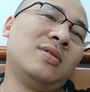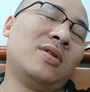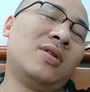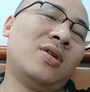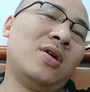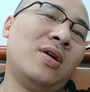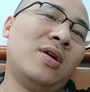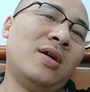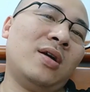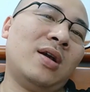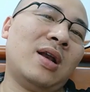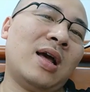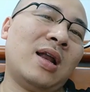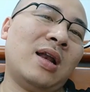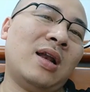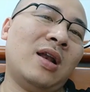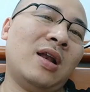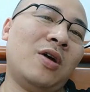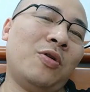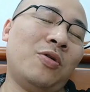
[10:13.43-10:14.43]
gọi là
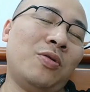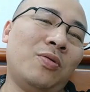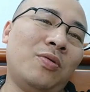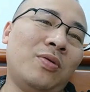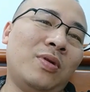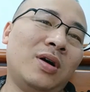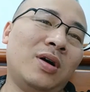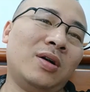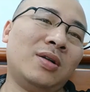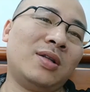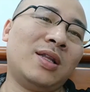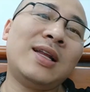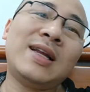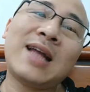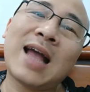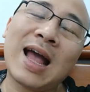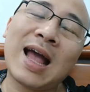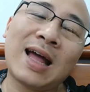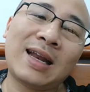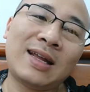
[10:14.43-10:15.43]
lẩu Thiên
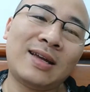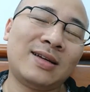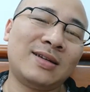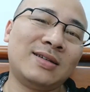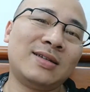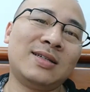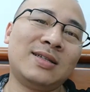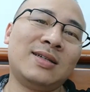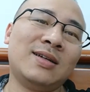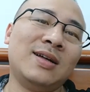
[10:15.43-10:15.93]
Nga, à,